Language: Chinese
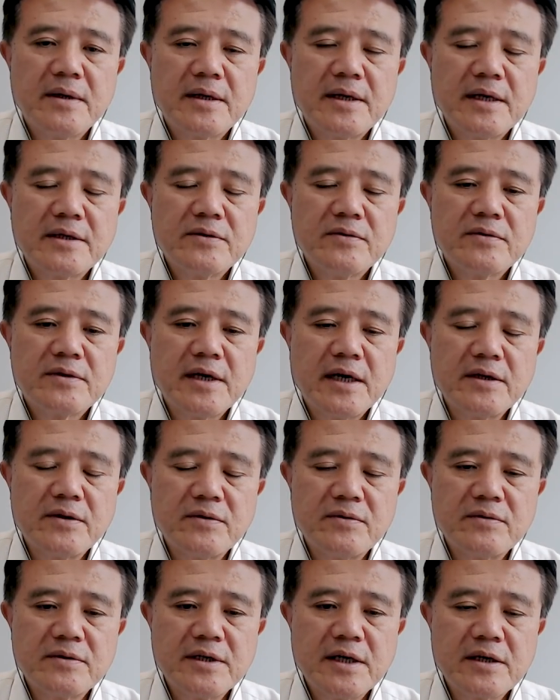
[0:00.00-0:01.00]
因为当初歹
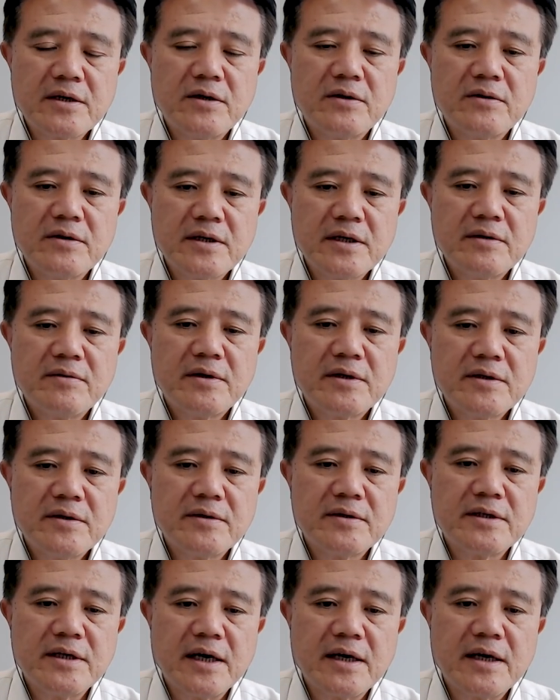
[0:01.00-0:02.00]
徒在恐吓电话
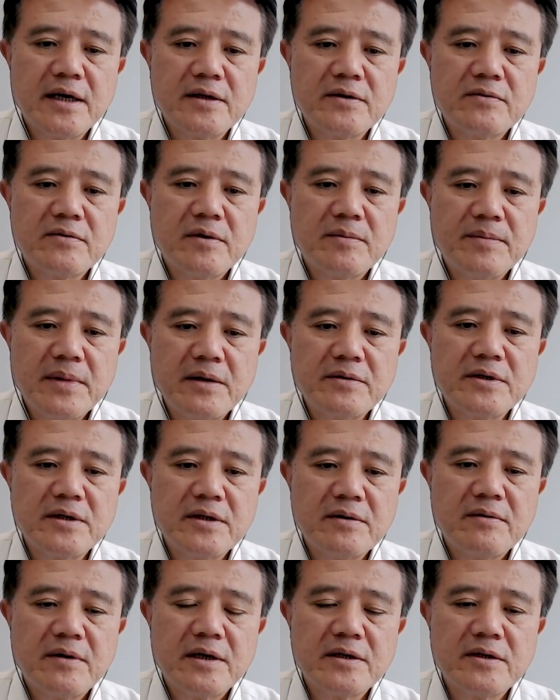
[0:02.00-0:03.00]
就有讲啊，如果报
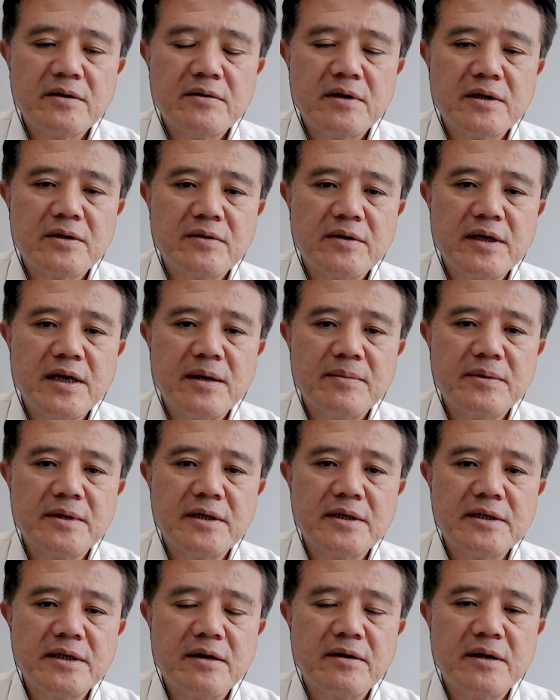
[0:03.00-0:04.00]
警的话就要对他
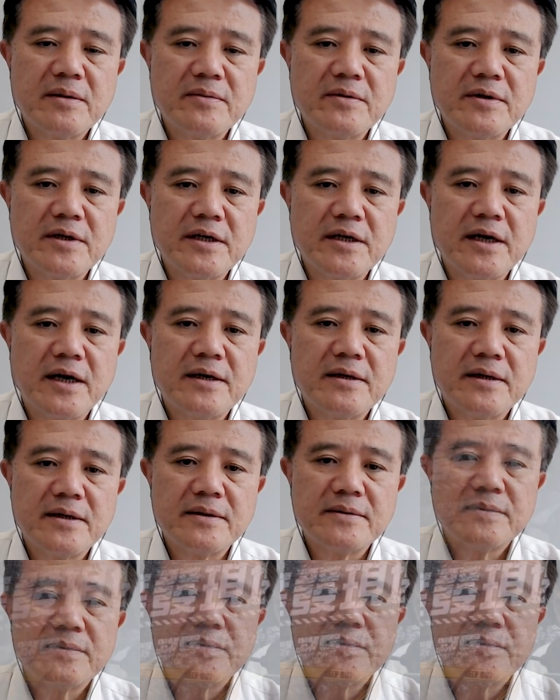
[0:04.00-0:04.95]
们的小孩不利啊。